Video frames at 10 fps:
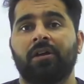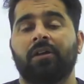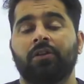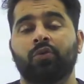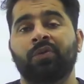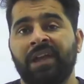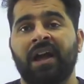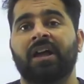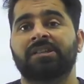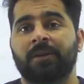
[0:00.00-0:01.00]
दुनिया
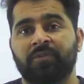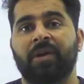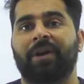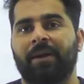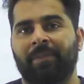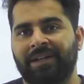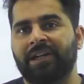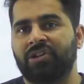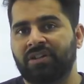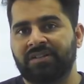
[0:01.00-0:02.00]
का सबसे बड़ा
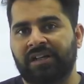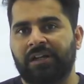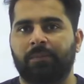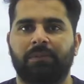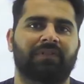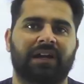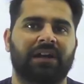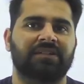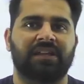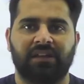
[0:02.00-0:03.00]
मेडिटेशन सेंटर भी
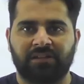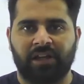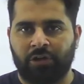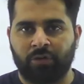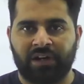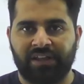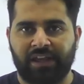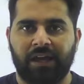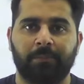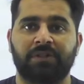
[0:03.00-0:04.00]
वाराणसी के अंदर इनोग्रेट
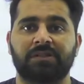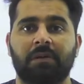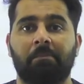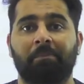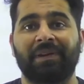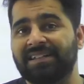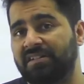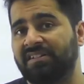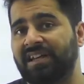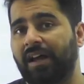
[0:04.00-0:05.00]
किया है जिसमें बीस
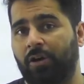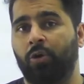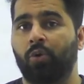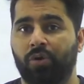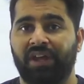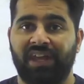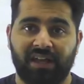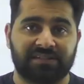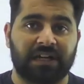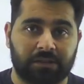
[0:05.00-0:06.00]
हजार लोग एक
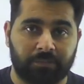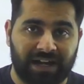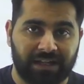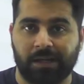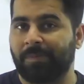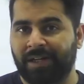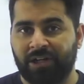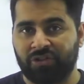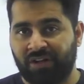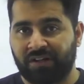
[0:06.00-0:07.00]
साथ बैठकर
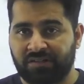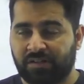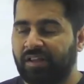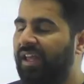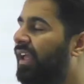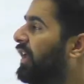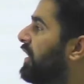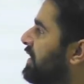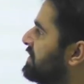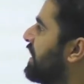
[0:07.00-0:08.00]
मेडिटेशन कर सकते हैं
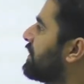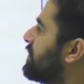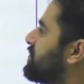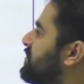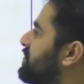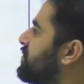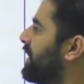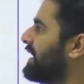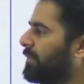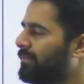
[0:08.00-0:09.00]
सात स्टोरी का
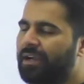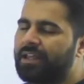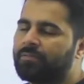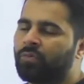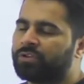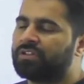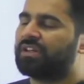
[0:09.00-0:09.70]
ऐसा बिल्डिंग मोदी जी ने